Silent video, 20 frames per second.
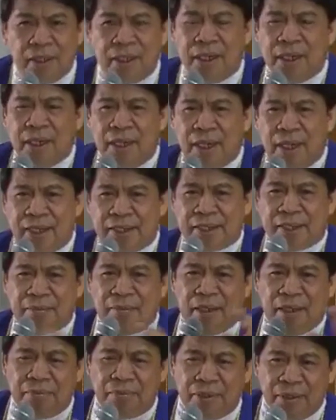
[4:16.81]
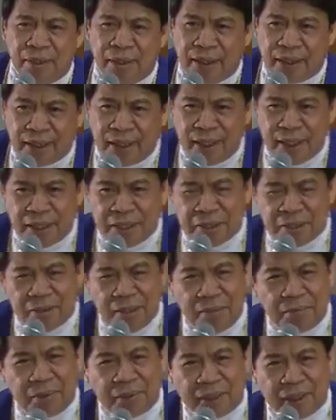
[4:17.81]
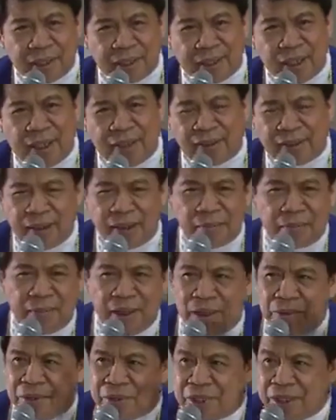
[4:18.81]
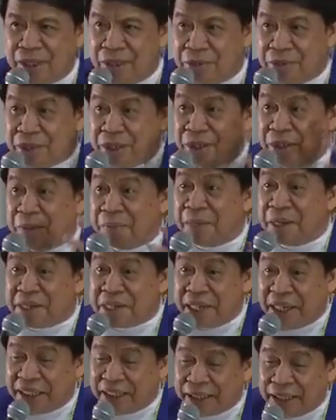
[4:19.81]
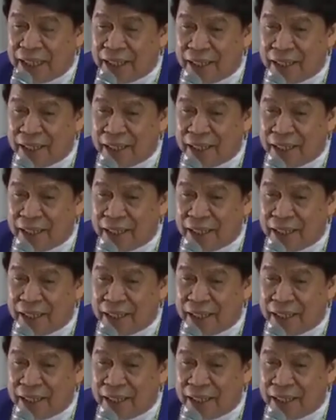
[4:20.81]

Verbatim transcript: at sa mga born again, sa mga protestante at mga kung sino-sino pang sekta.